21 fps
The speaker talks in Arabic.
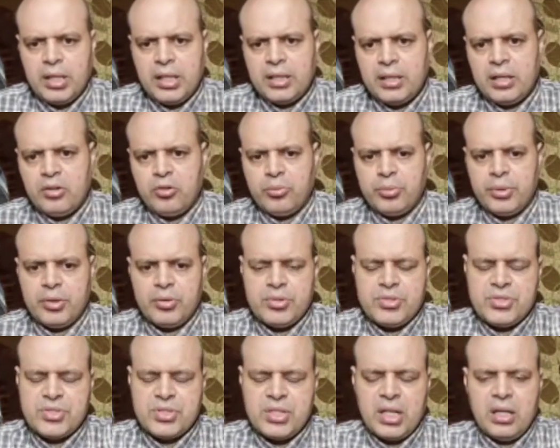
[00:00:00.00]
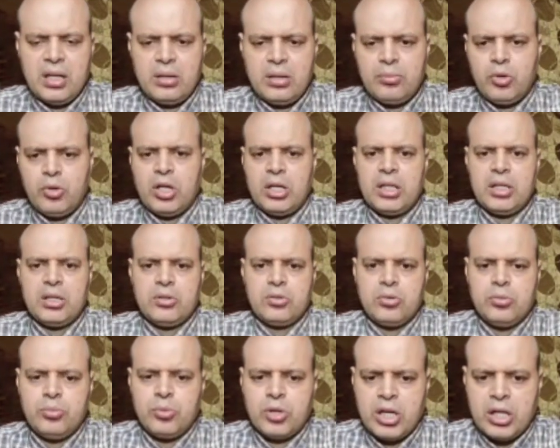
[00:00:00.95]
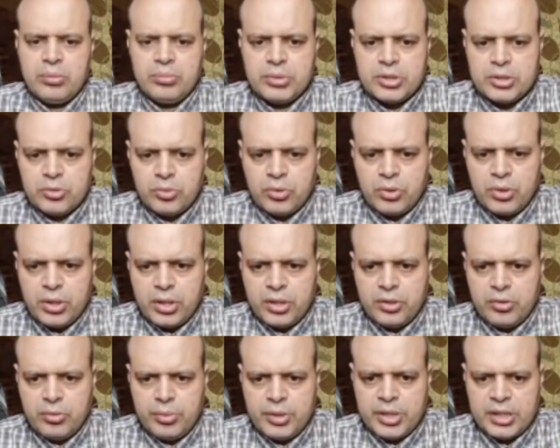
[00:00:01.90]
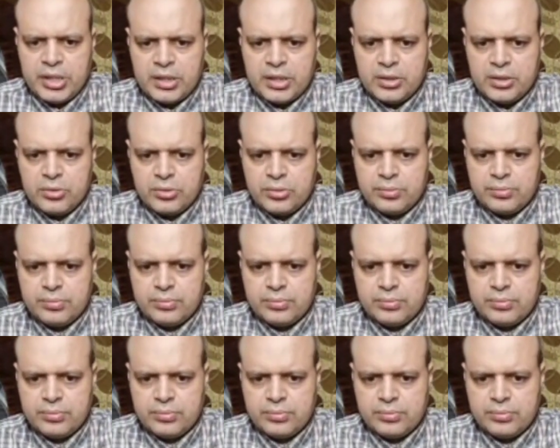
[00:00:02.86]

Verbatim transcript: النوم والسلام عليكم ورحمة الله وبركاته